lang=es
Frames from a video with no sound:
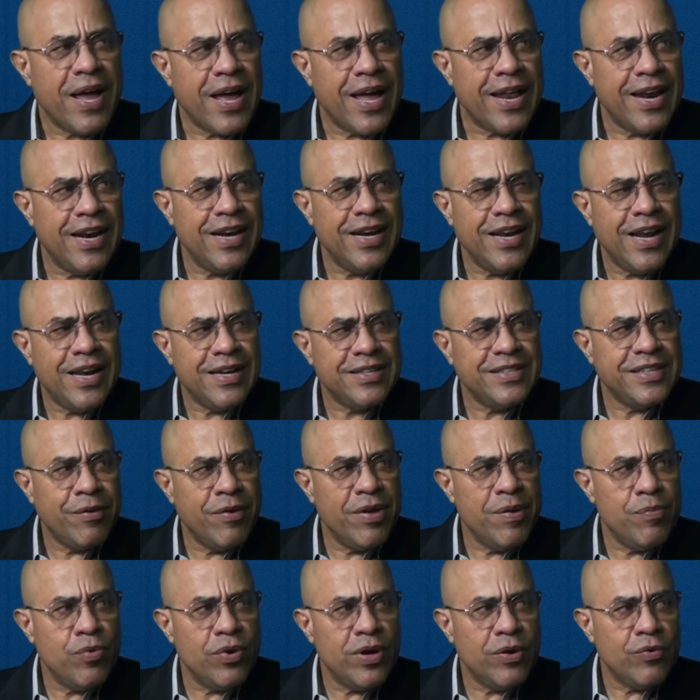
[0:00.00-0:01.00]
para ganarle al
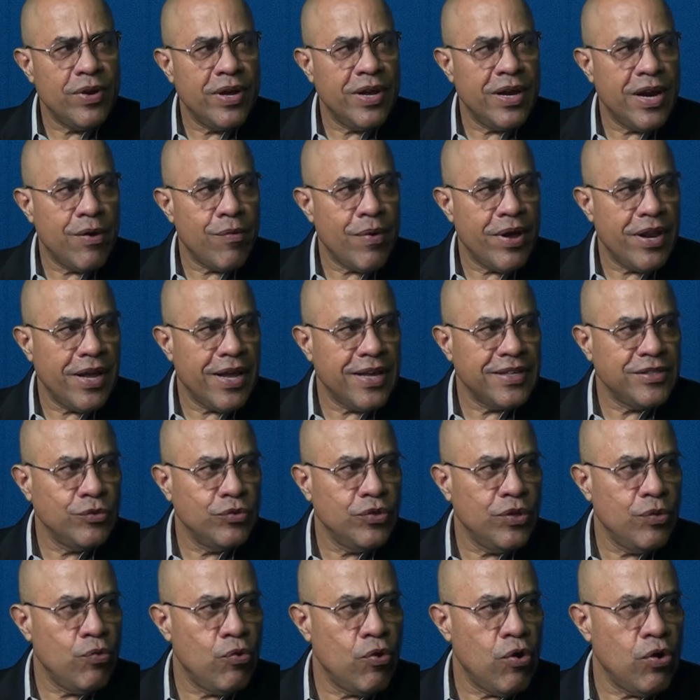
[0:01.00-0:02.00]
chavismo en, la Guaira, que es
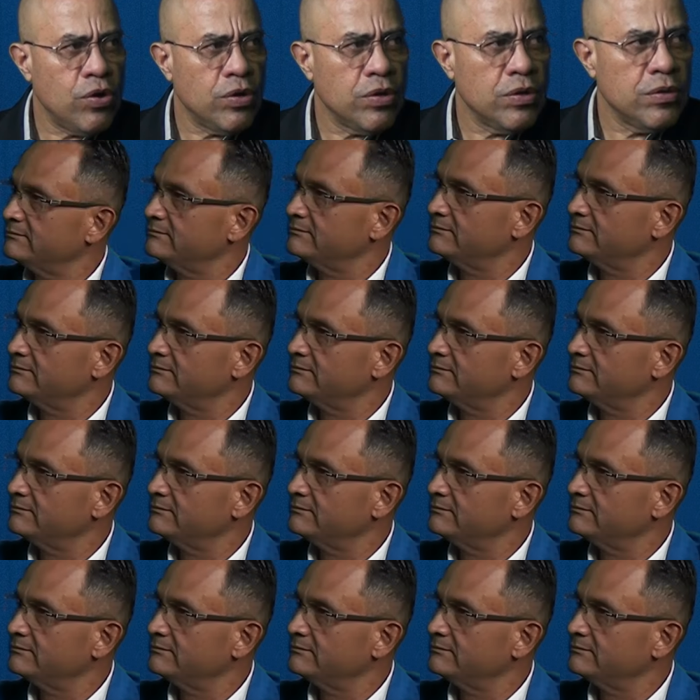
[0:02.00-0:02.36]
un tiburón.